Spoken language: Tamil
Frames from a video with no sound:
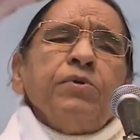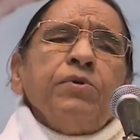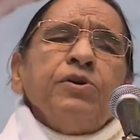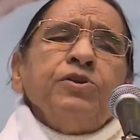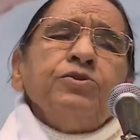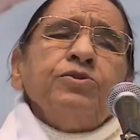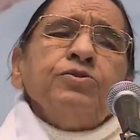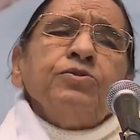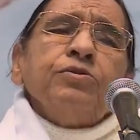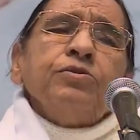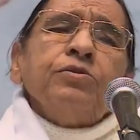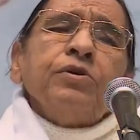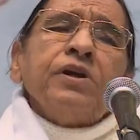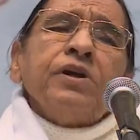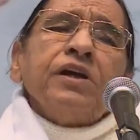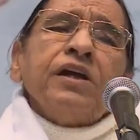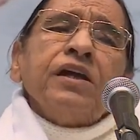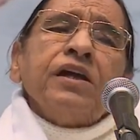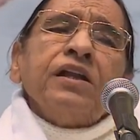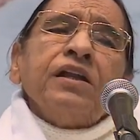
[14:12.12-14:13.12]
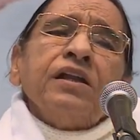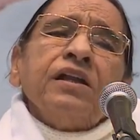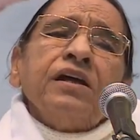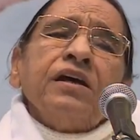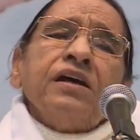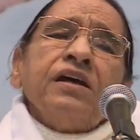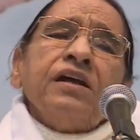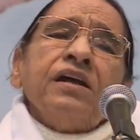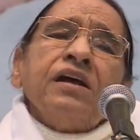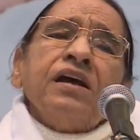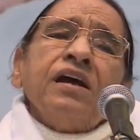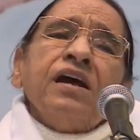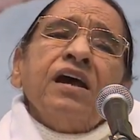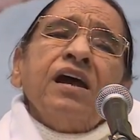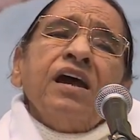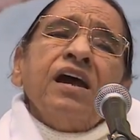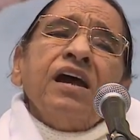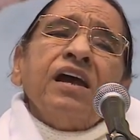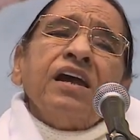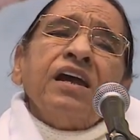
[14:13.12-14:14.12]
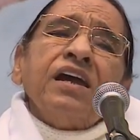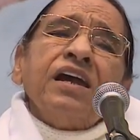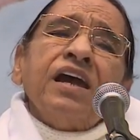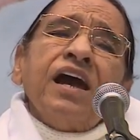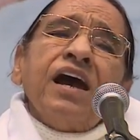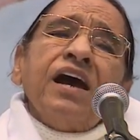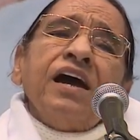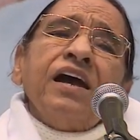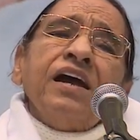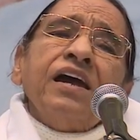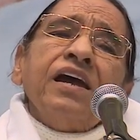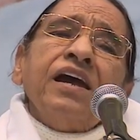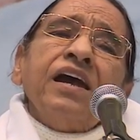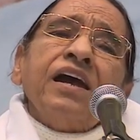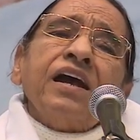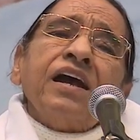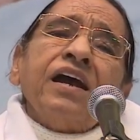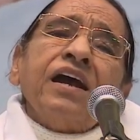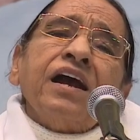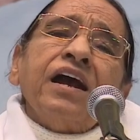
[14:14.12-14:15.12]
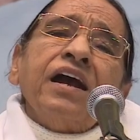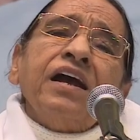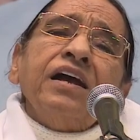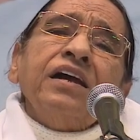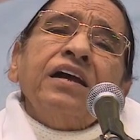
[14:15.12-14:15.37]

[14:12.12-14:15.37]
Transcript: மேலும் பலவிதமான சிந்தனைகள் காரணமாக